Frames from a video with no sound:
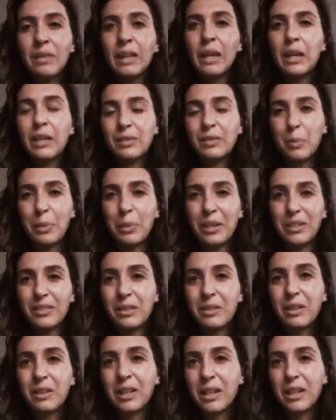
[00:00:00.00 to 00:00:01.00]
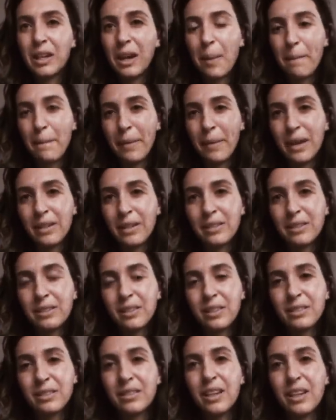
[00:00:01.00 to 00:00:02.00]
que se perciben en ambas,
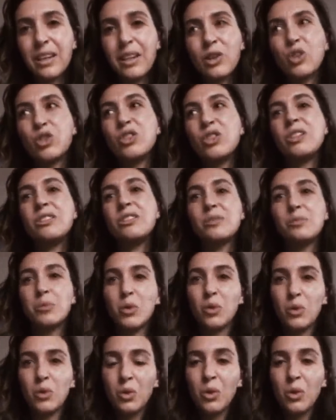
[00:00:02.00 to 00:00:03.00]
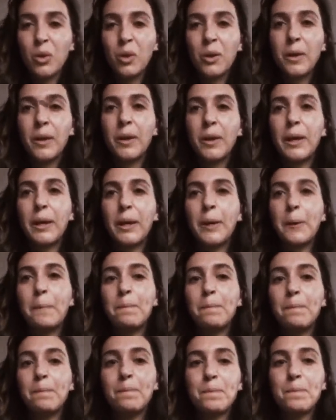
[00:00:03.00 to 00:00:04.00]
este erotismo em,
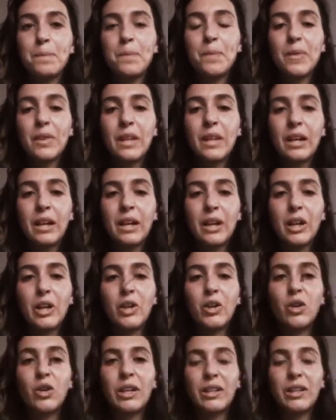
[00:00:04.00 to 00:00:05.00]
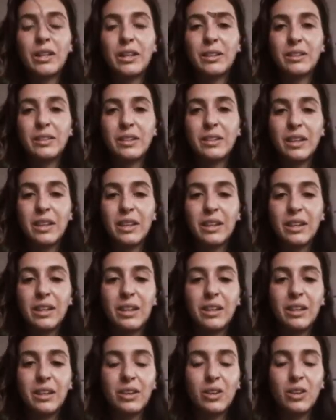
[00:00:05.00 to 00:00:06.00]
que creo que,
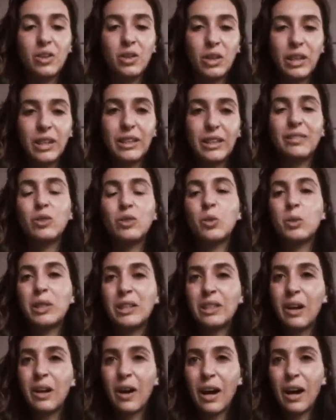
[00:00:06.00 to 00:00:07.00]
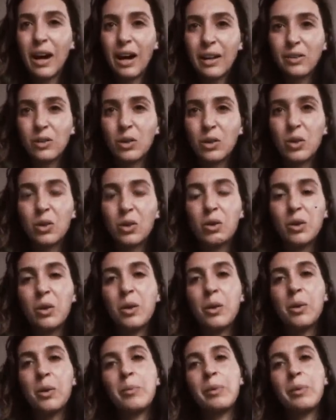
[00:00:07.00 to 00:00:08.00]
con el que estuve trabajando
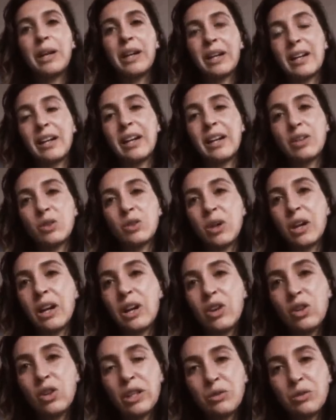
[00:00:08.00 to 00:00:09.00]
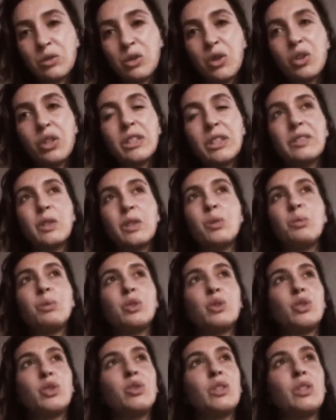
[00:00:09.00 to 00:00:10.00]
para crear toda la colección, que tiene un
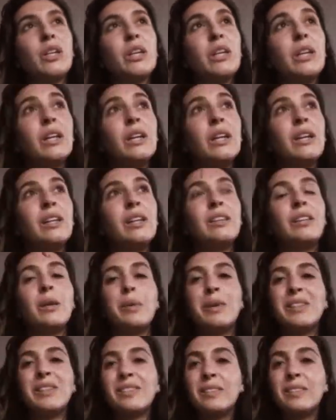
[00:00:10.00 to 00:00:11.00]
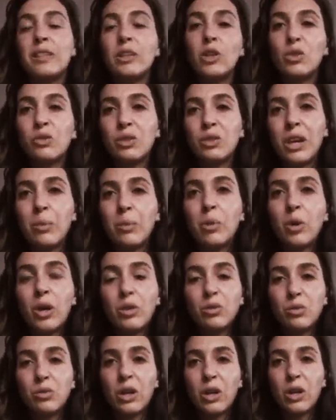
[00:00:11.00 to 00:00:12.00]
montón de, de vestidos, digamos que
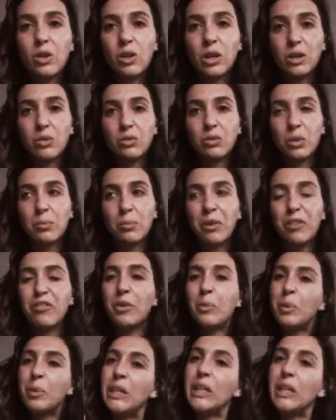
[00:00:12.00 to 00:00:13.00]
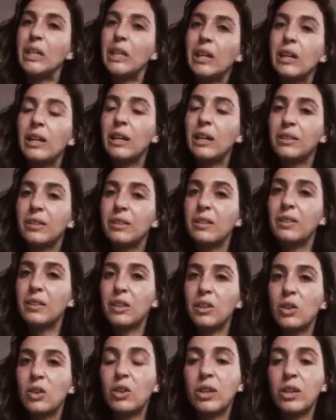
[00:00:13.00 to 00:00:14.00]
es una colección más femenina que las
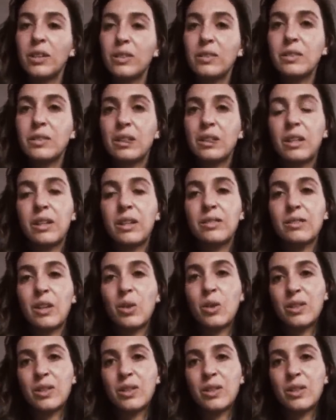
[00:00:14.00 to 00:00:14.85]
anteriores que he estado